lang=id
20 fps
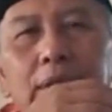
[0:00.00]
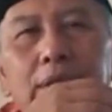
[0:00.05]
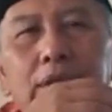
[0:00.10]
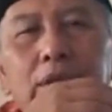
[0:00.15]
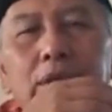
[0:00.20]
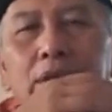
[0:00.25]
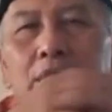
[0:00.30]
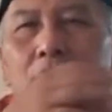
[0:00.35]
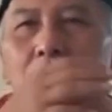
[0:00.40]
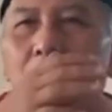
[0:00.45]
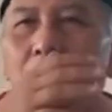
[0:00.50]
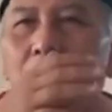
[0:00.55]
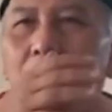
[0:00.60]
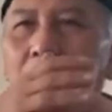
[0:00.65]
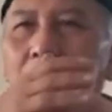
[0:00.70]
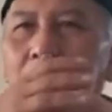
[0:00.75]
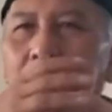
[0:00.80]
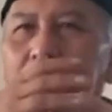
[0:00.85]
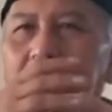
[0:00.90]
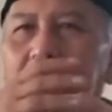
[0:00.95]
justru
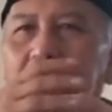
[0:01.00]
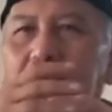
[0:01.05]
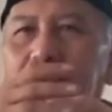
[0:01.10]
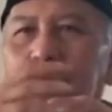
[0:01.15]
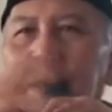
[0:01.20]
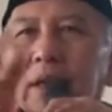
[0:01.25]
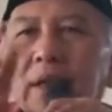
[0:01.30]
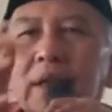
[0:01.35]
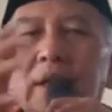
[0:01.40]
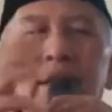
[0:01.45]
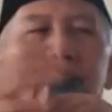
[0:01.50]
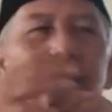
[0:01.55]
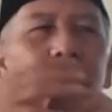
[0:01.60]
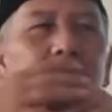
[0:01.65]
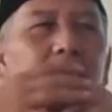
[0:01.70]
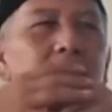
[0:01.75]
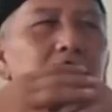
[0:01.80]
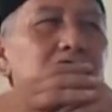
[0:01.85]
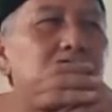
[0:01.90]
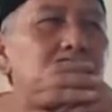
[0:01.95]
kalau dibiarkan ini
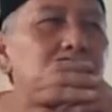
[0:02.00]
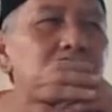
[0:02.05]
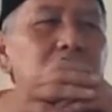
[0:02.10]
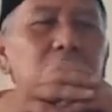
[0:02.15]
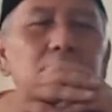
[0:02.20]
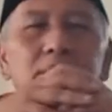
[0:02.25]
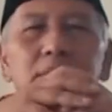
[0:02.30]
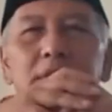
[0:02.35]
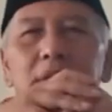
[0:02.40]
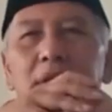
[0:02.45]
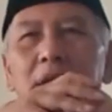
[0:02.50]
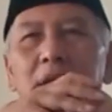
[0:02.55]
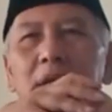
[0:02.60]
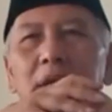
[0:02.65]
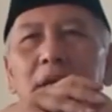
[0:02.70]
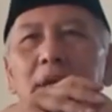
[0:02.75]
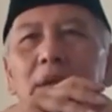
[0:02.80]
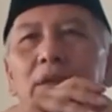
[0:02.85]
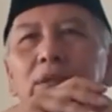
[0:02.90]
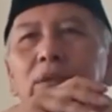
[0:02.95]
hmm,
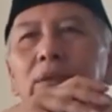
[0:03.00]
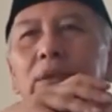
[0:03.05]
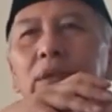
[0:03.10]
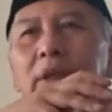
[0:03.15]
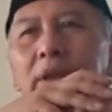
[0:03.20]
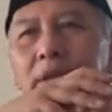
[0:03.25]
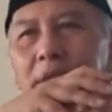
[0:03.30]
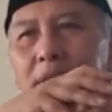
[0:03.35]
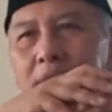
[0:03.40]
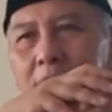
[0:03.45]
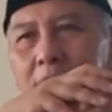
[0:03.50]
menyalahi tugas